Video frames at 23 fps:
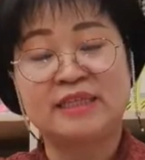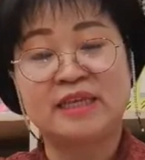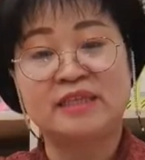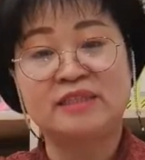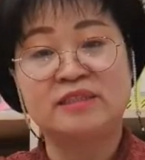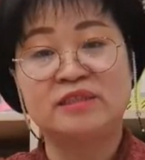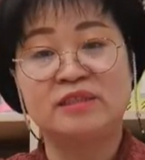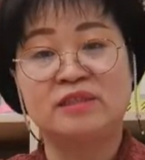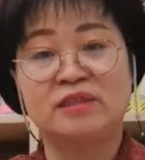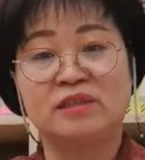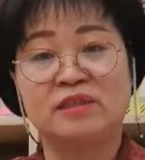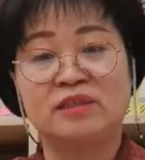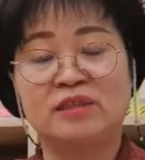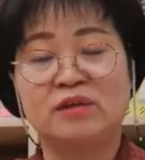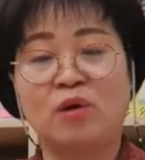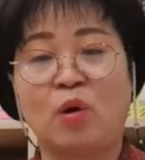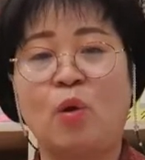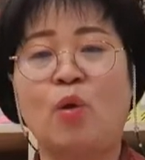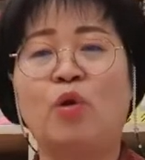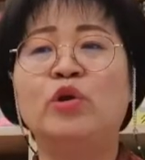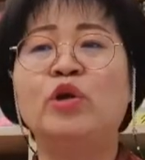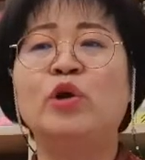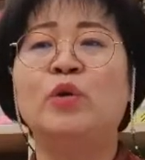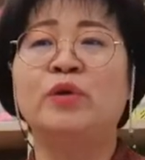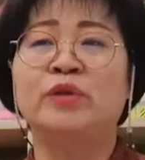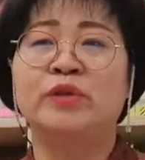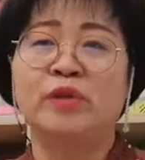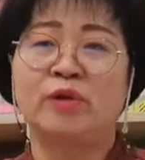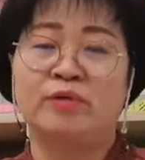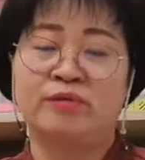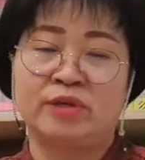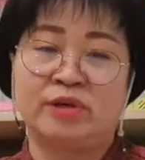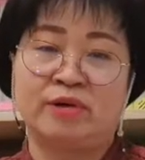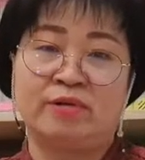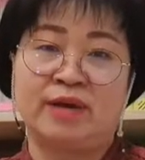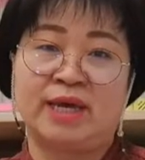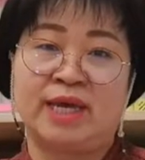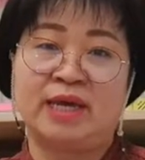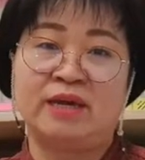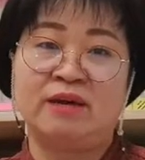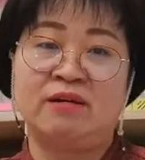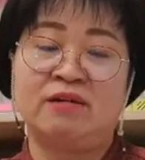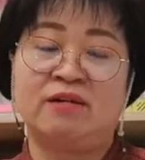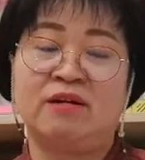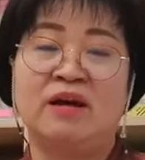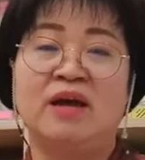때는 어려웠던
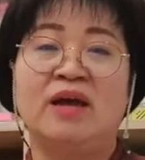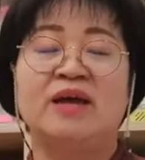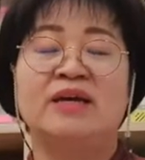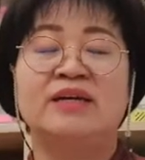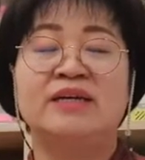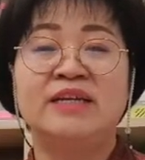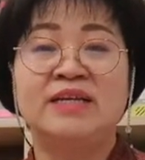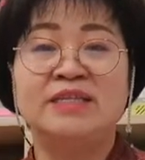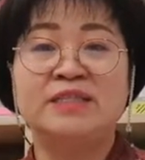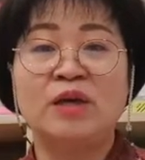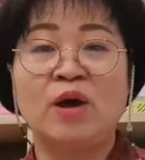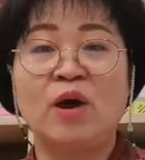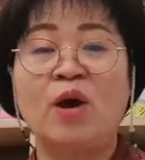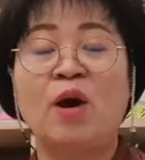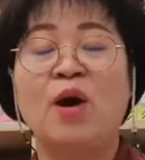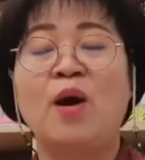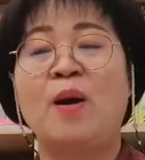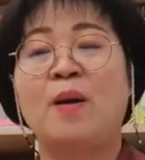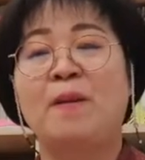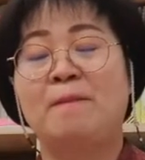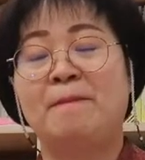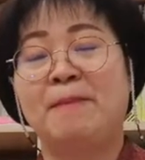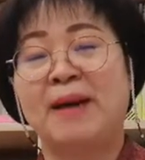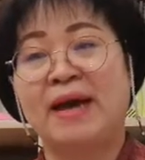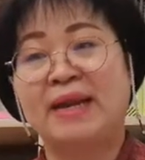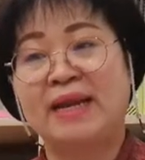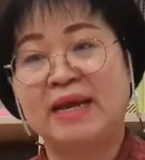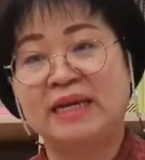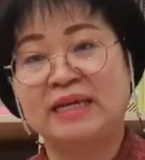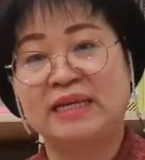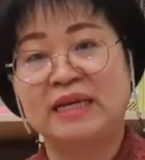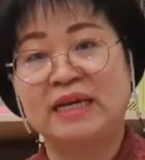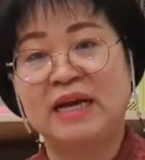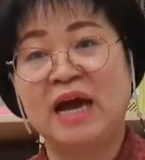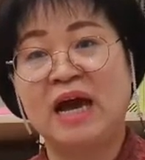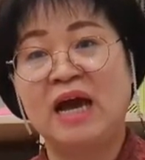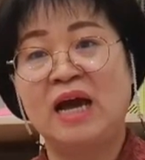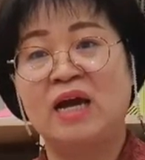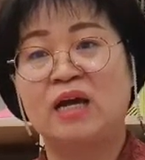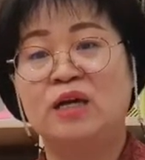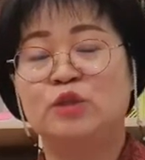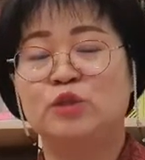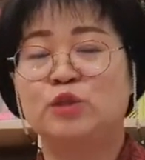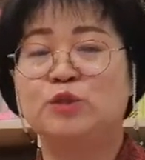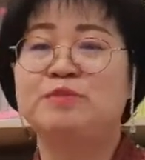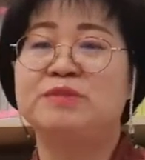거예요. 그래서 말하기가
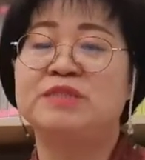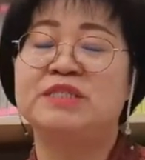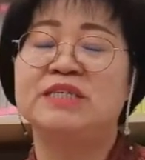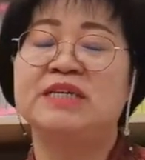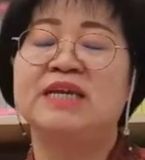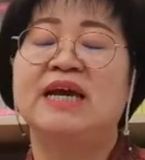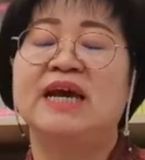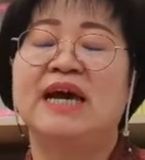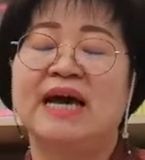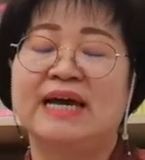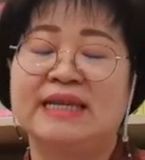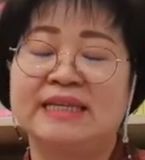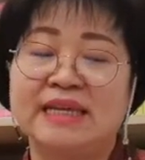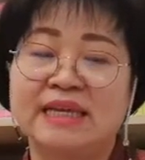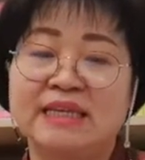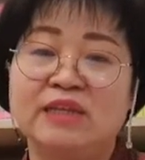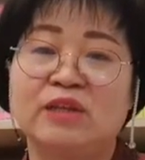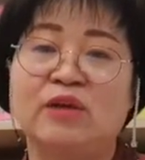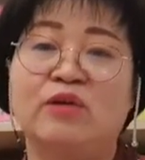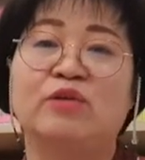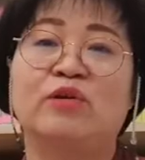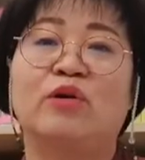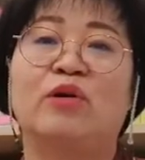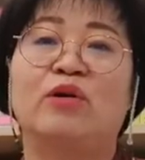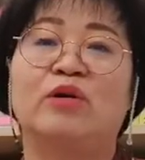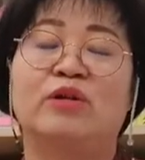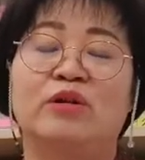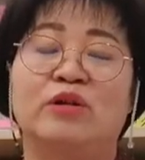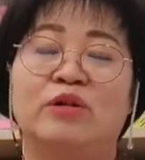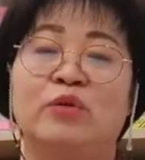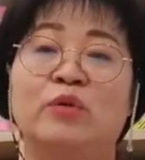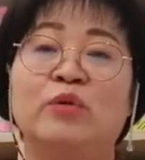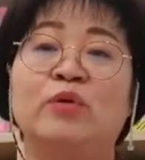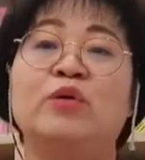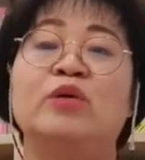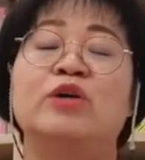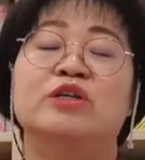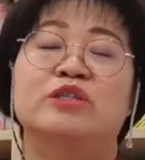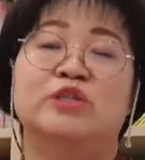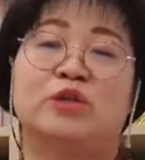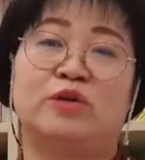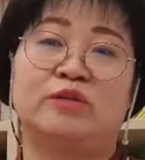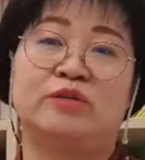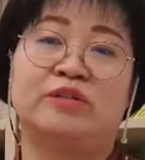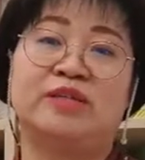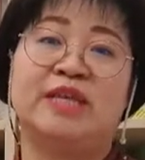쉽지 않았던 걸로
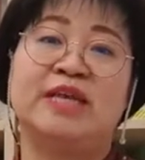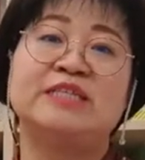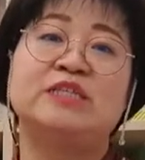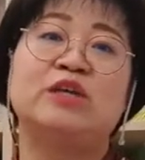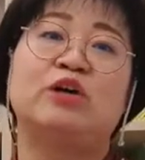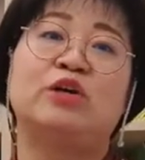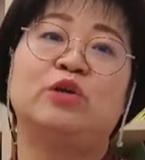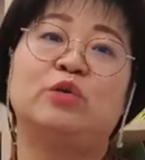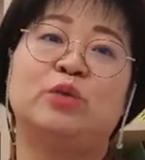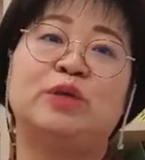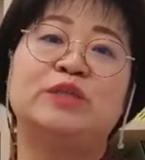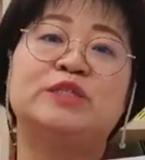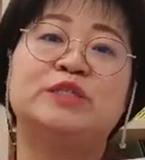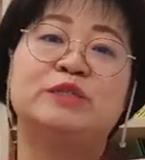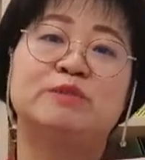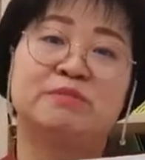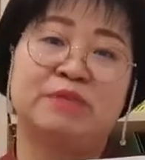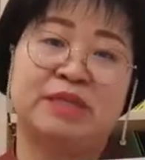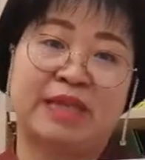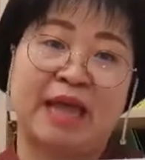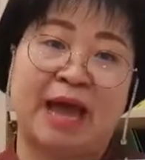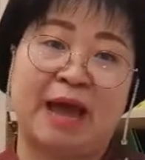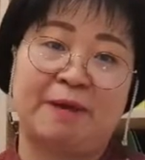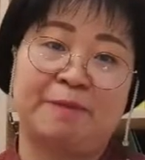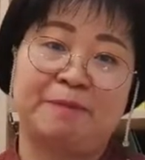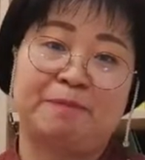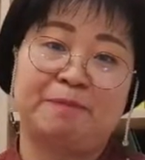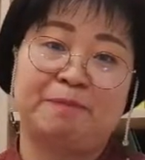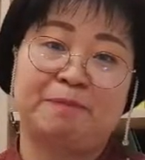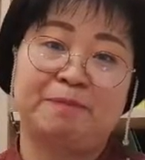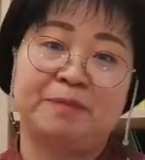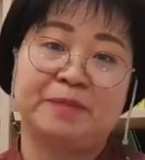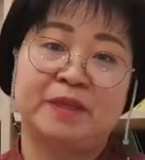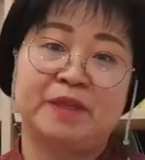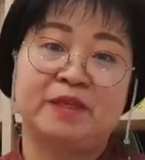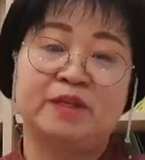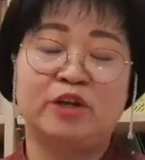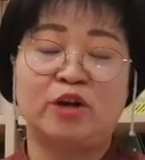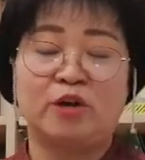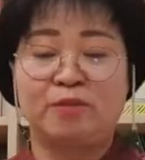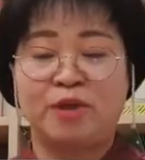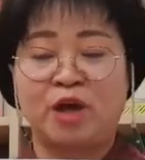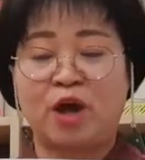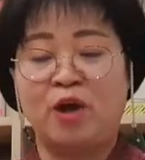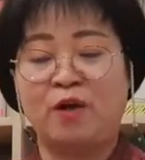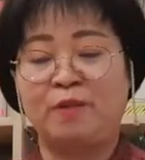저는 해석이 됐습니다.
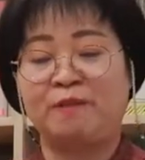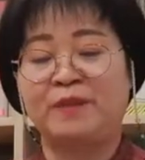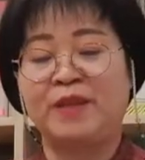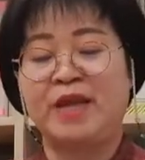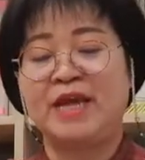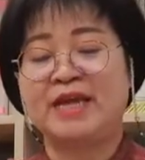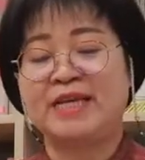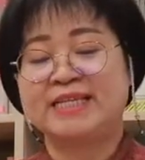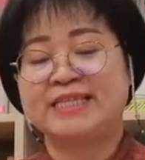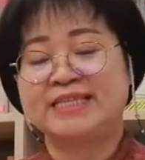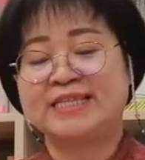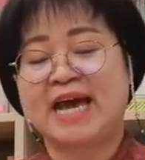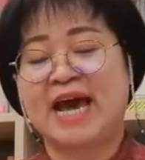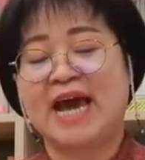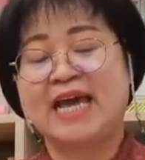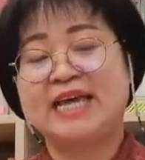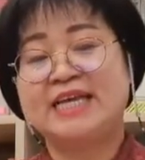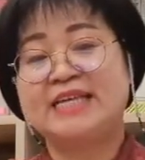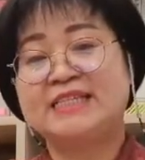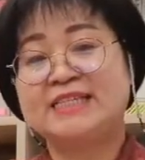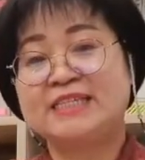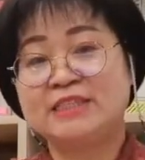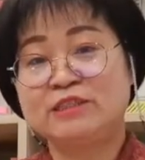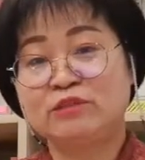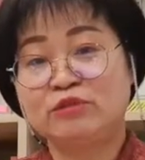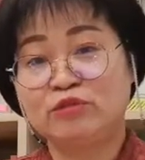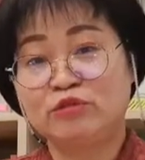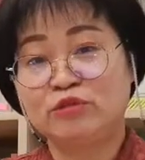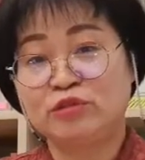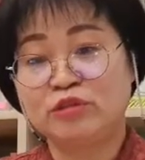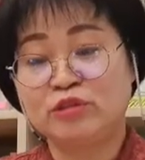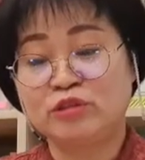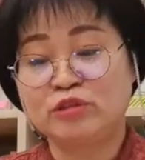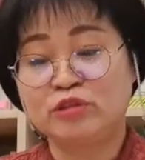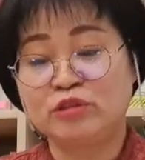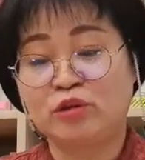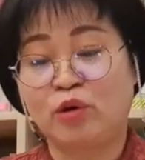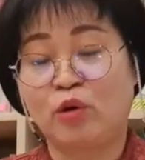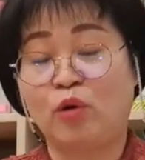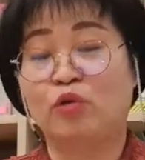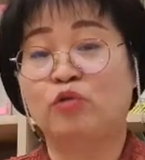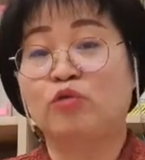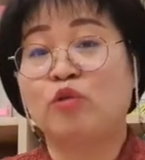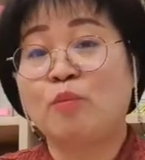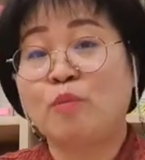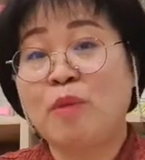그러면 자, 이 친구를
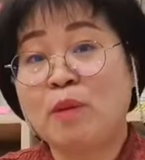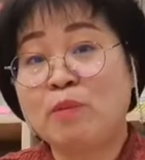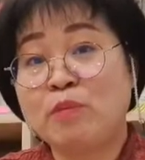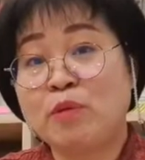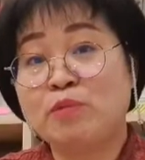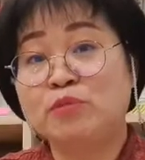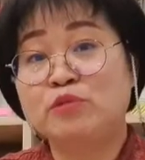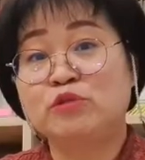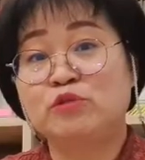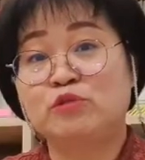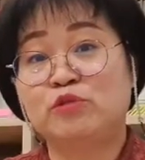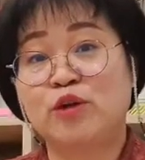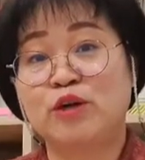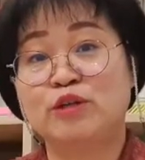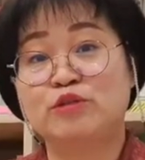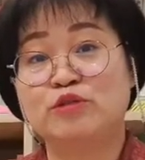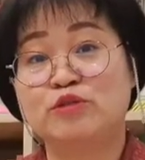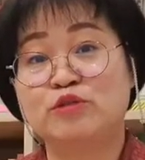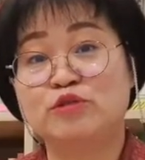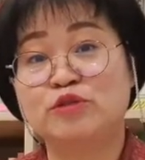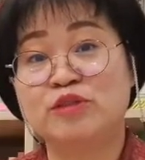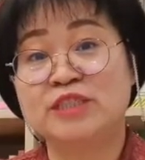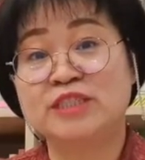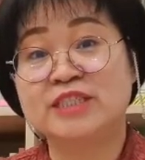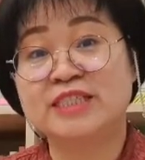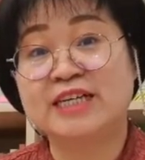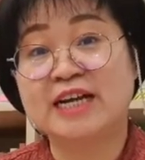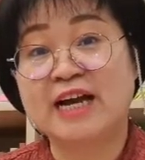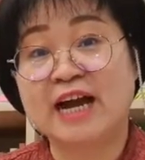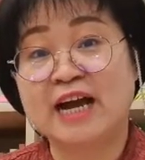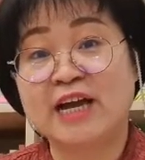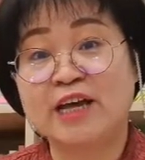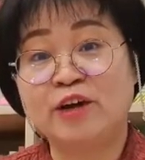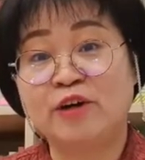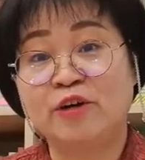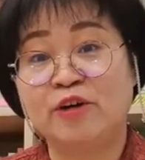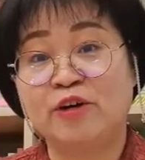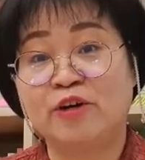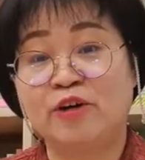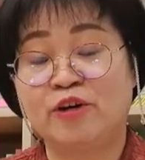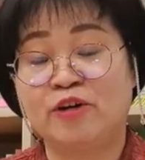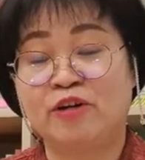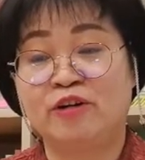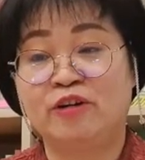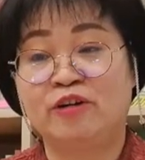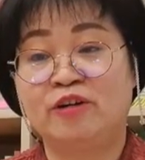어떤 방법으로 도와줄 수
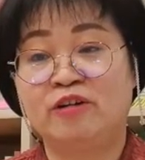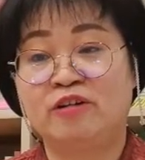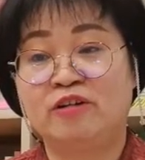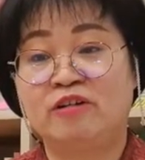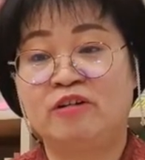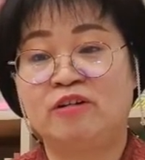있을까요?